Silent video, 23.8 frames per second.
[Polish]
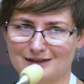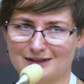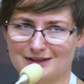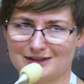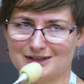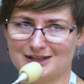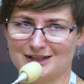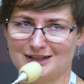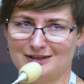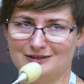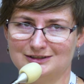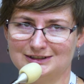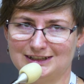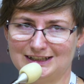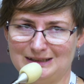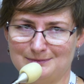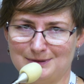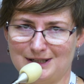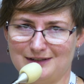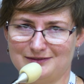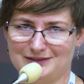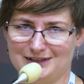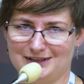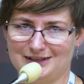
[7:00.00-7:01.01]
że ona
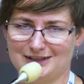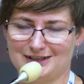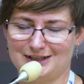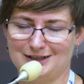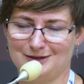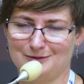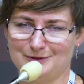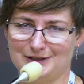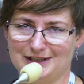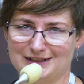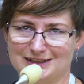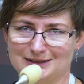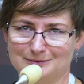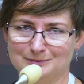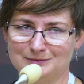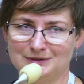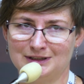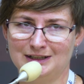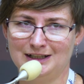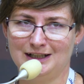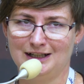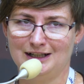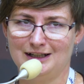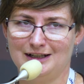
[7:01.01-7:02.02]
naprawdę się kieruje
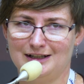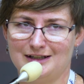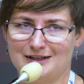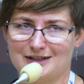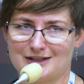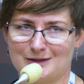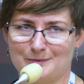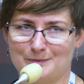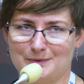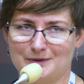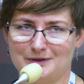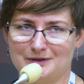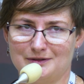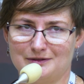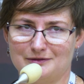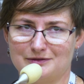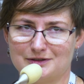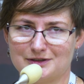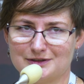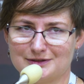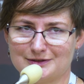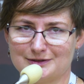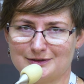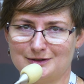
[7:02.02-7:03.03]
tym, żeby
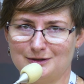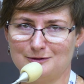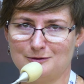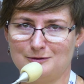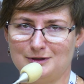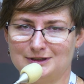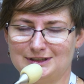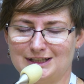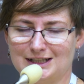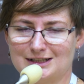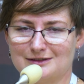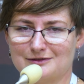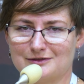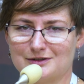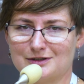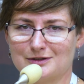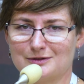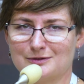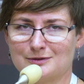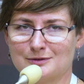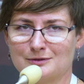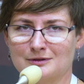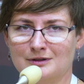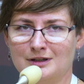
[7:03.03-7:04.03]
wszystko układać w
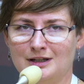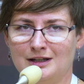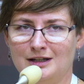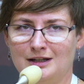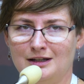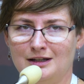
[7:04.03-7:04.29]
życiu